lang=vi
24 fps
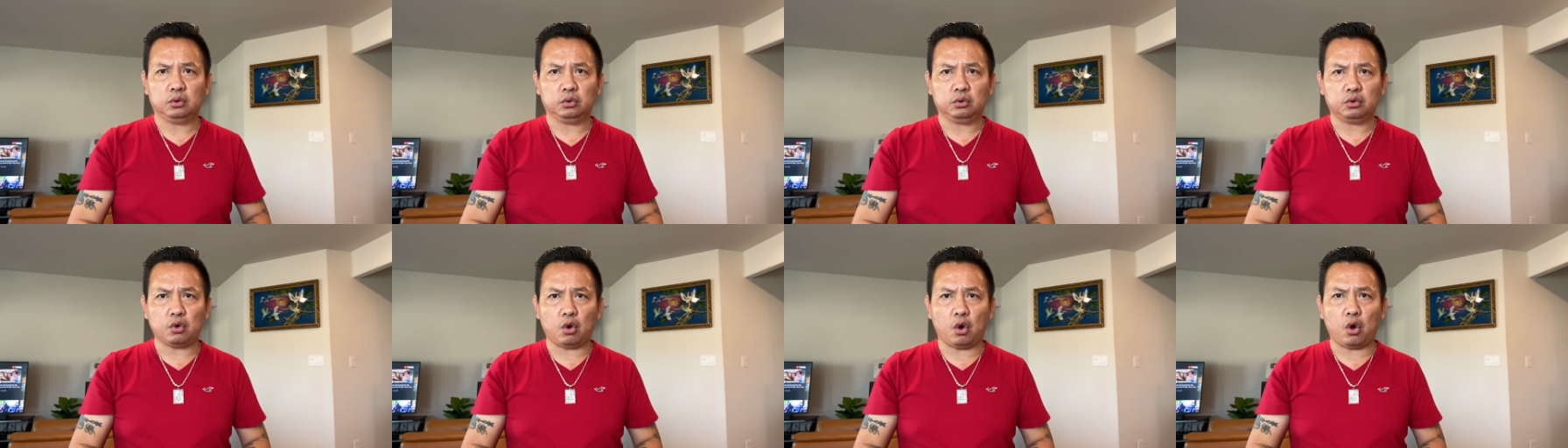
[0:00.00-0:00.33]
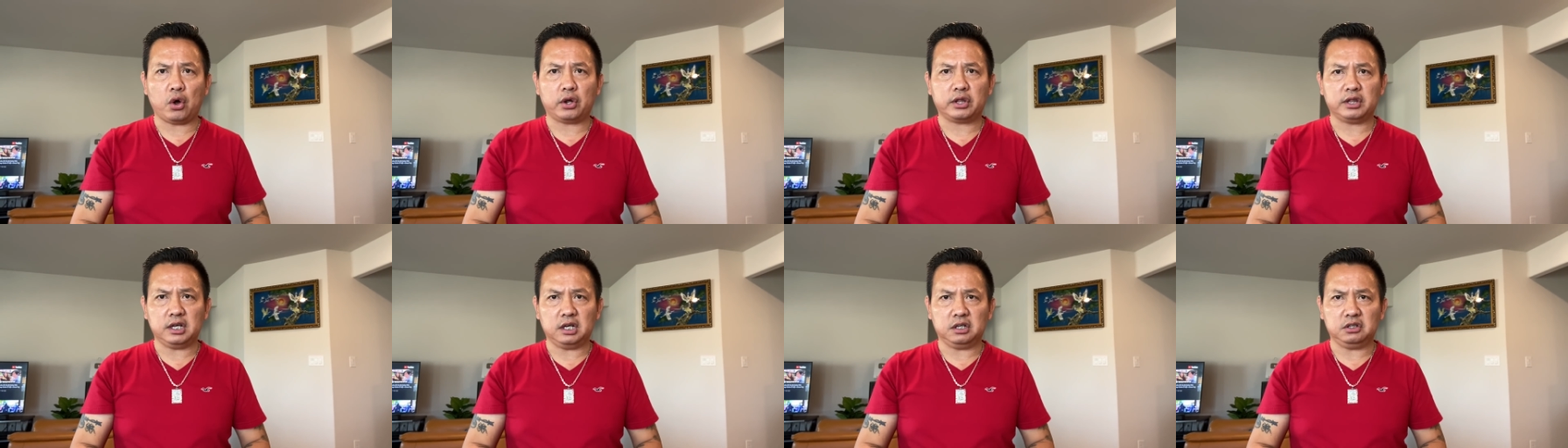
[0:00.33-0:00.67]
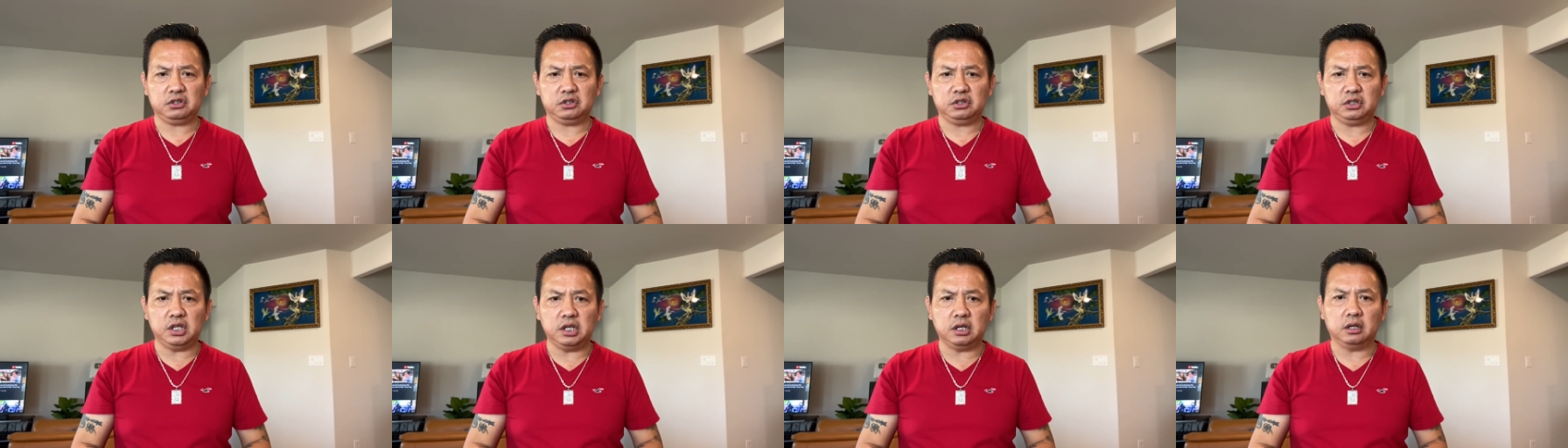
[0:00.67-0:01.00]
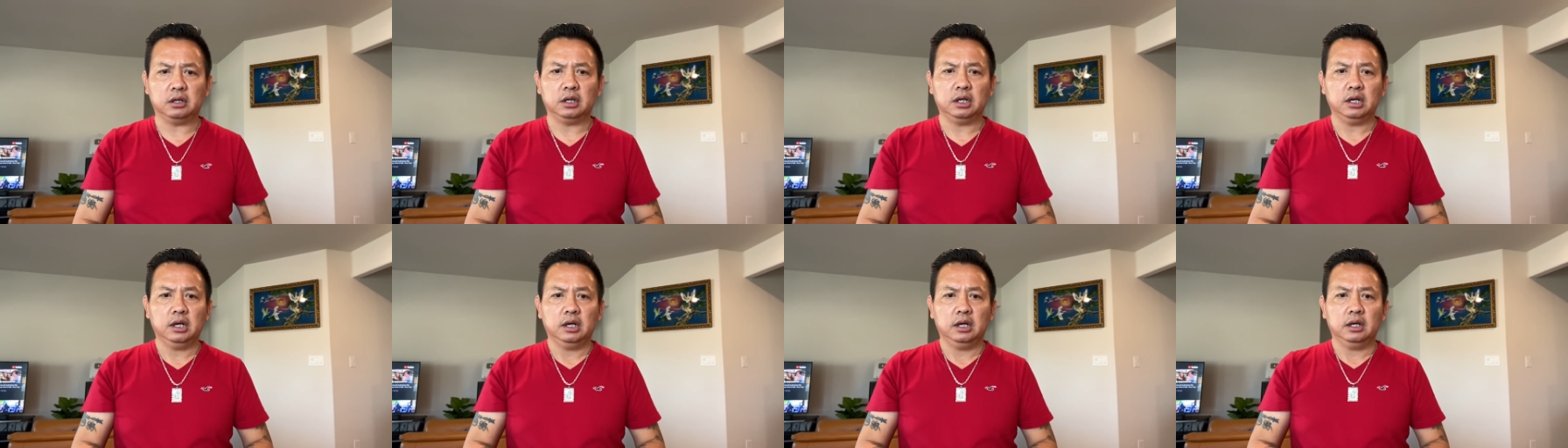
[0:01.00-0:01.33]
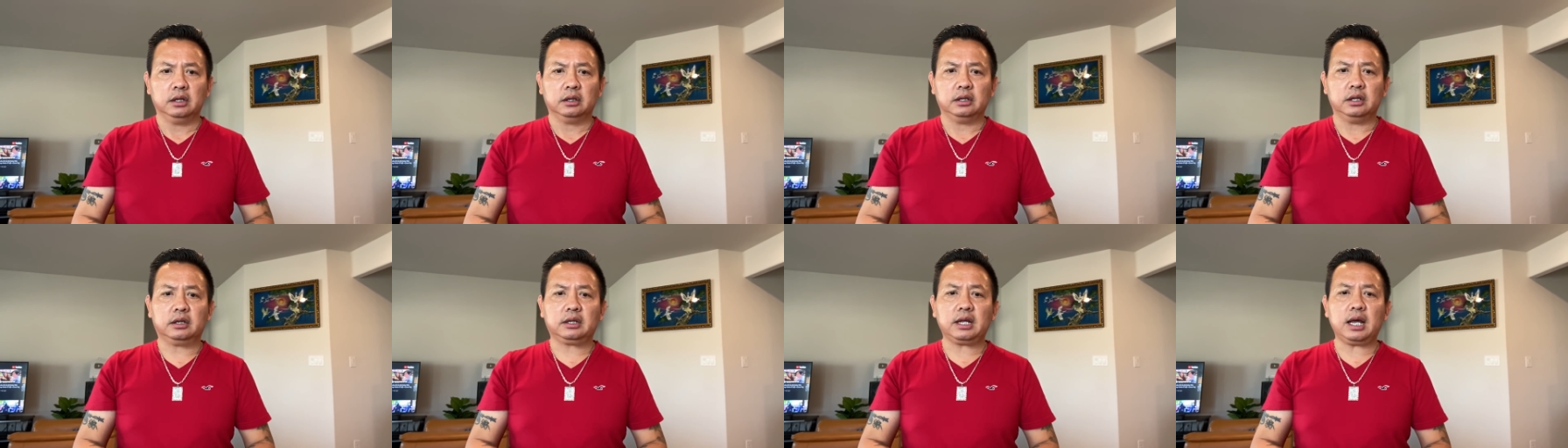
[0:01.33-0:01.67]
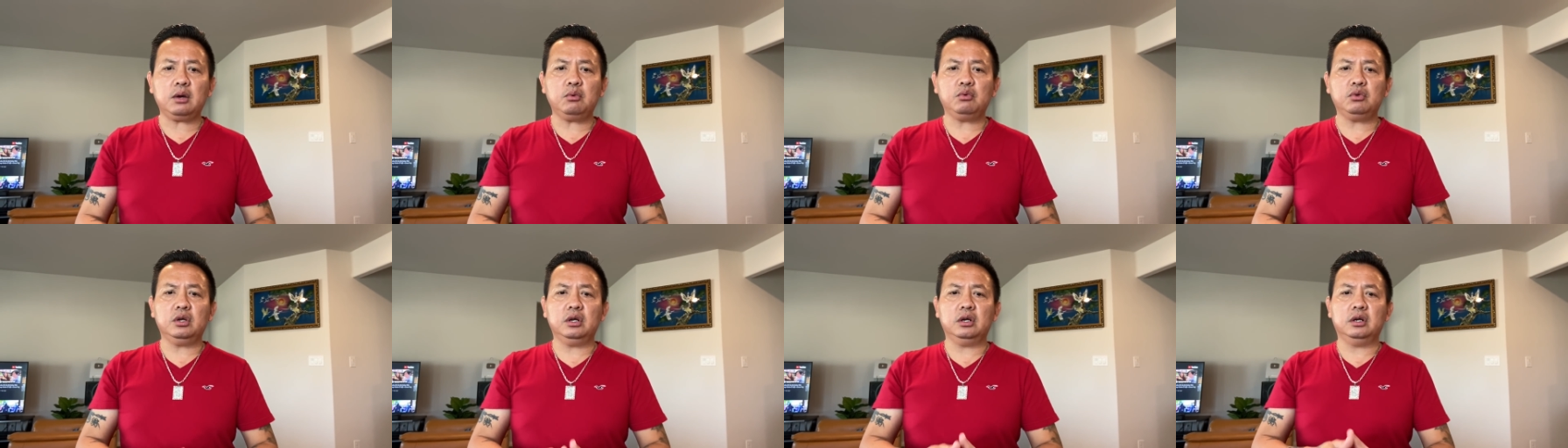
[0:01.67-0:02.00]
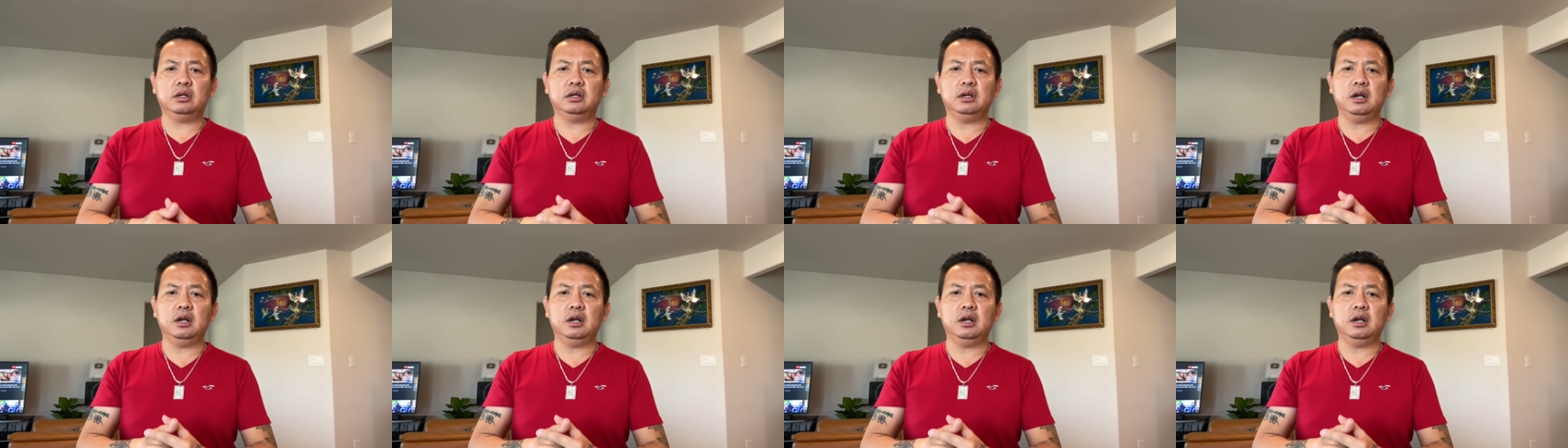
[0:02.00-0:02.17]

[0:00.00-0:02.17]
cho nhân viên. Thì theo như